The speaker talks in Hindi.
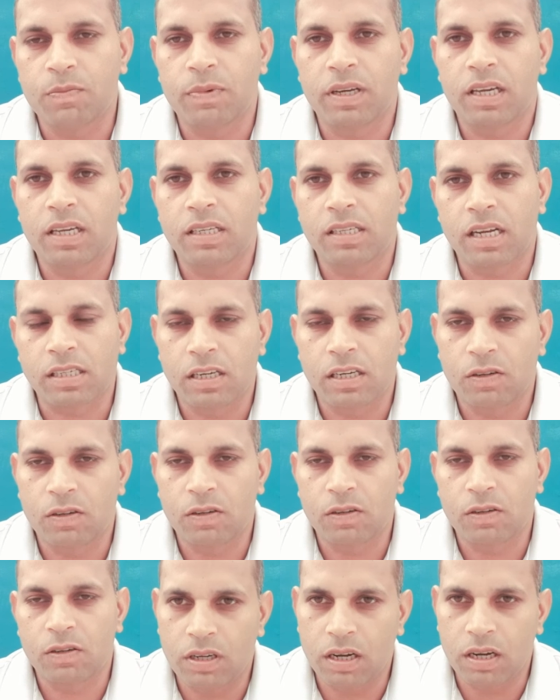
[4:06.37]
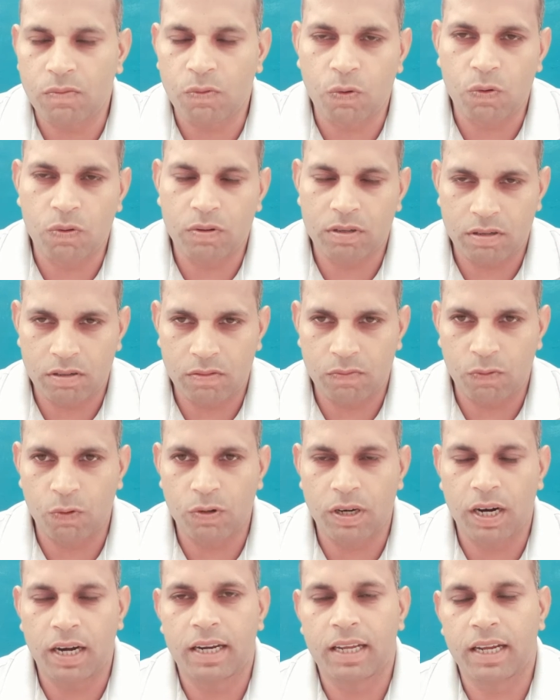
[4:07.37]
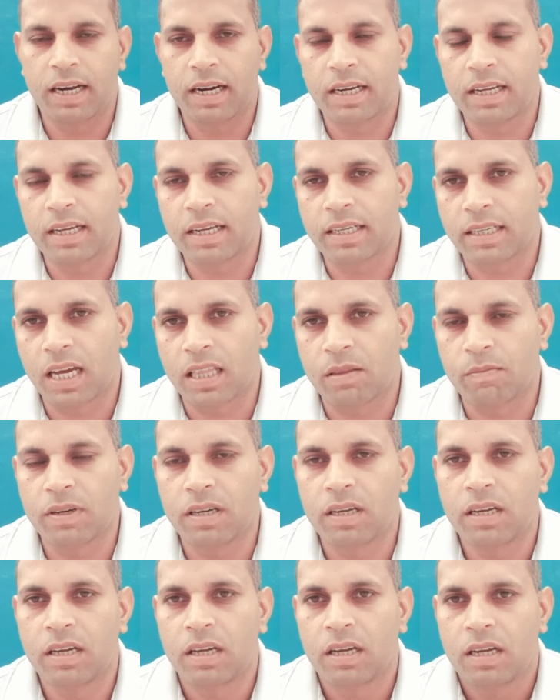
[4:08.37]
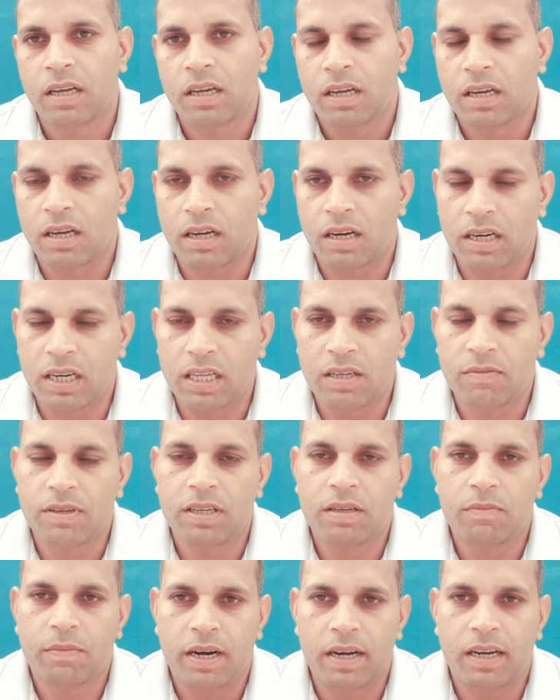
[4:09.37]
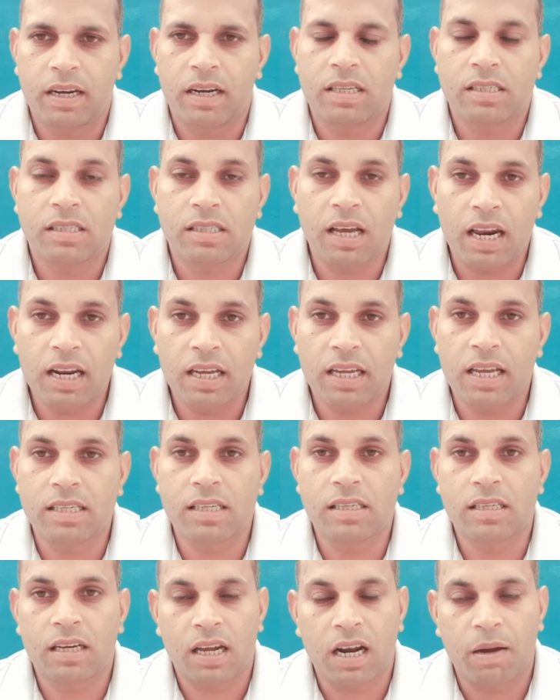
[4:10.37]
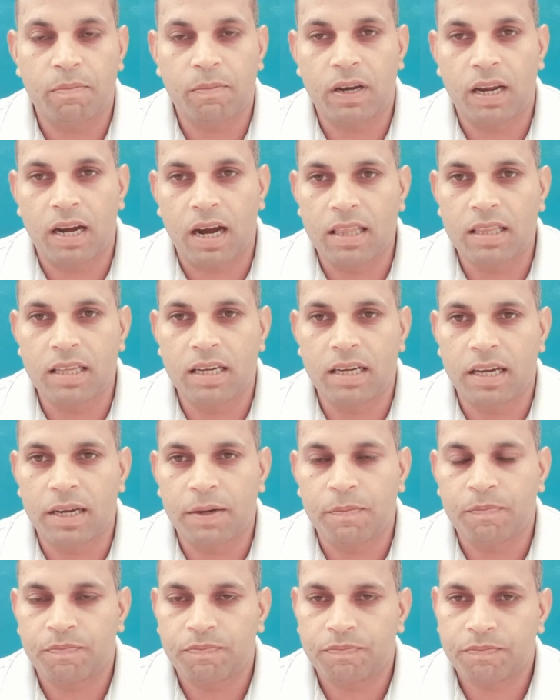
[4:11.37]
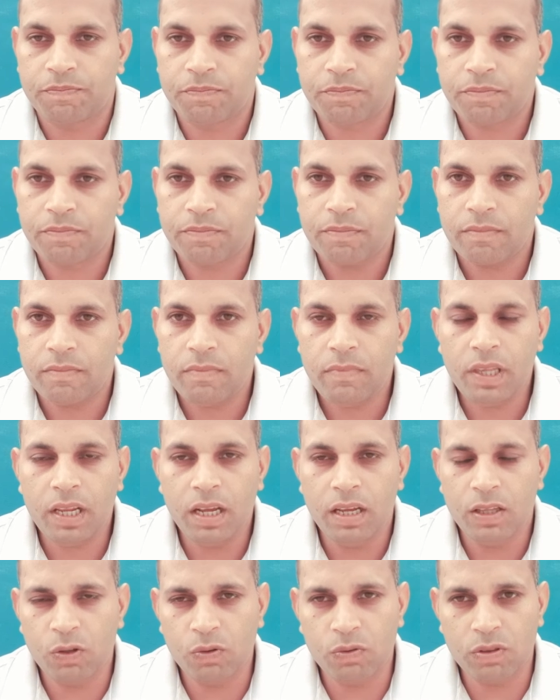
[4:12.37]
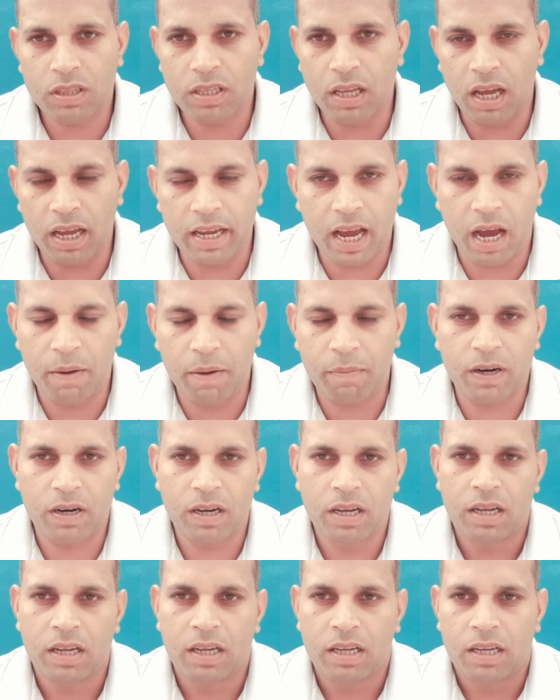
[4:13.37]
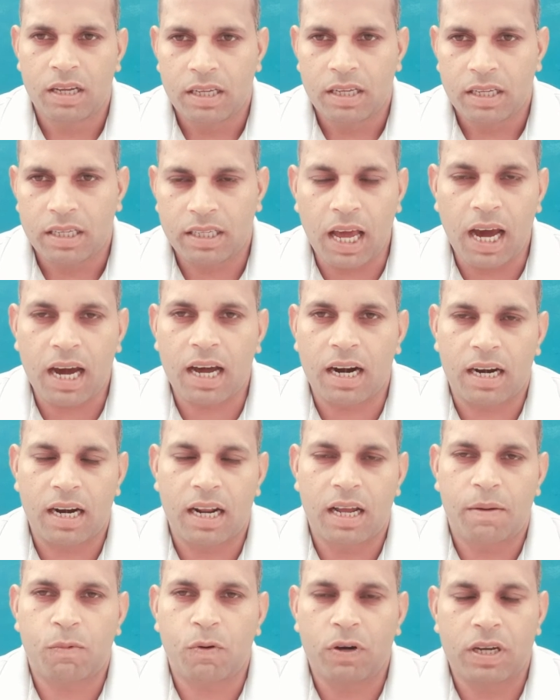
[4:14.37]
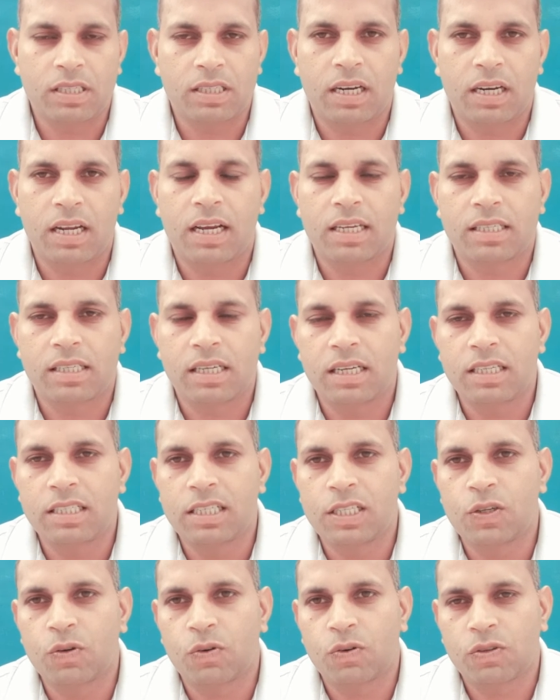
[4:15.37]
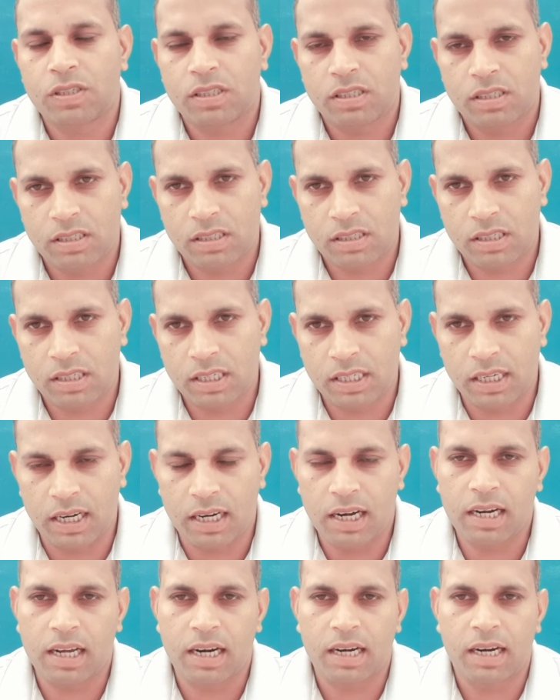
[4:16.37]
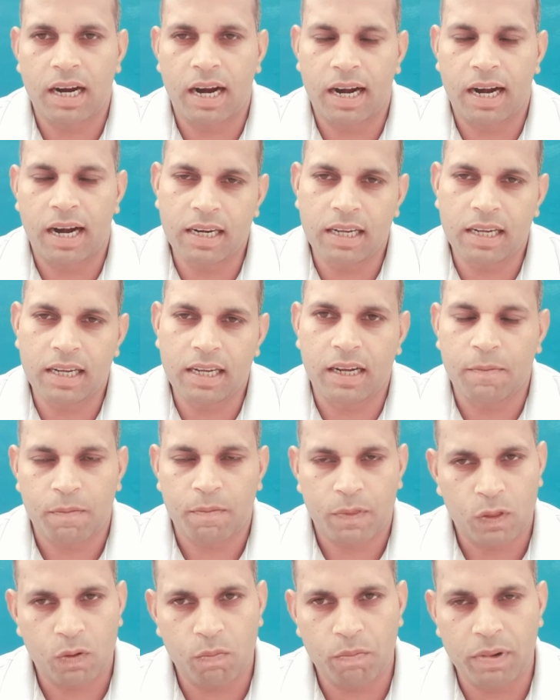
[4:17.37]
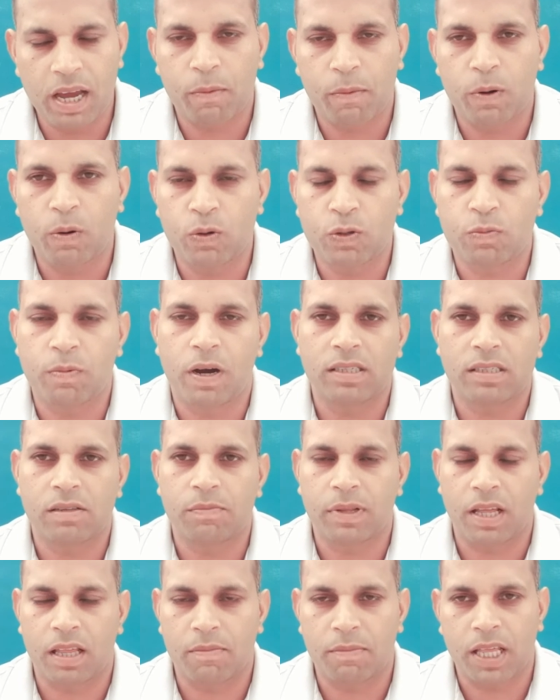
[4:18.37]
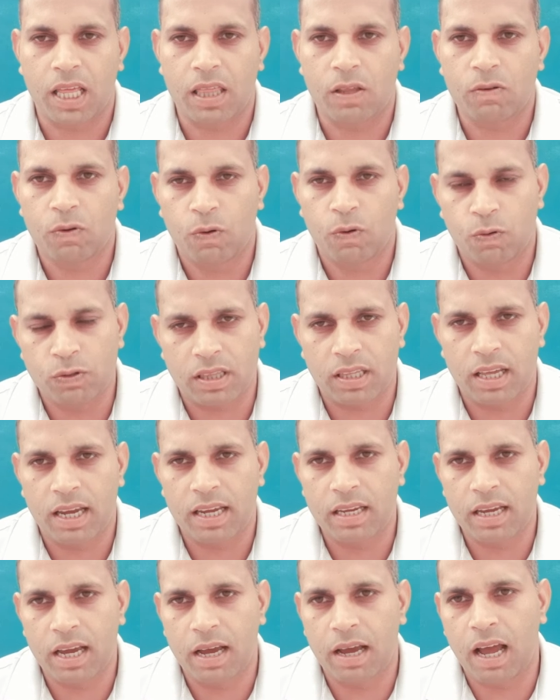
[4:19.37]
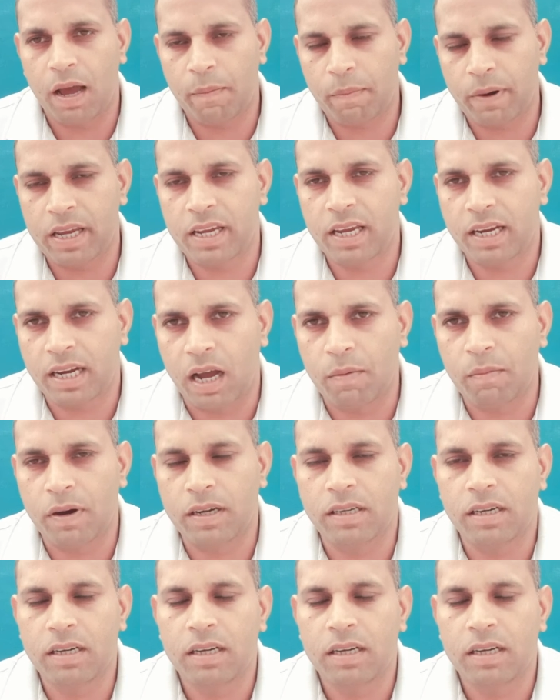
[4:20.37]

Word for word: कि सेक्शन फोर फोर नाइन्टी एट ए के साथ में डी वी मेंटेनेंस सारे केसेस अगर आप पर लगा दिए गए हैं तो यहाँ पर क्या करना है आपको किस तरीके से इन चीज़ों को सेटल करना है हैंडल करना है तो मैं आपको कुछ बात बताता हूँ हो सकता है कि आपके ये काम आ जाए